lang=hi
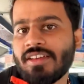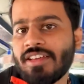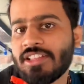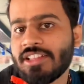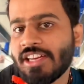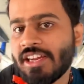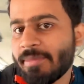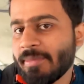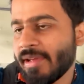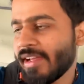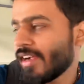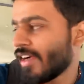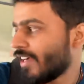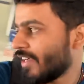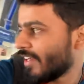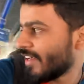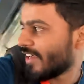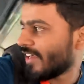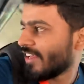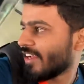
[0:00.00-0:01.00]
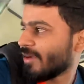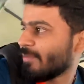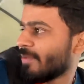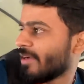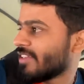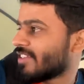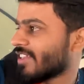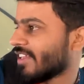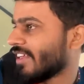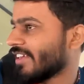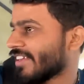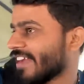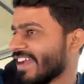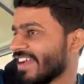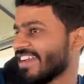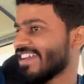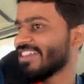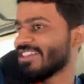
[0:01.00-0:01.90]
इतना महंगा टिकट लेके बस से ले जाएंगे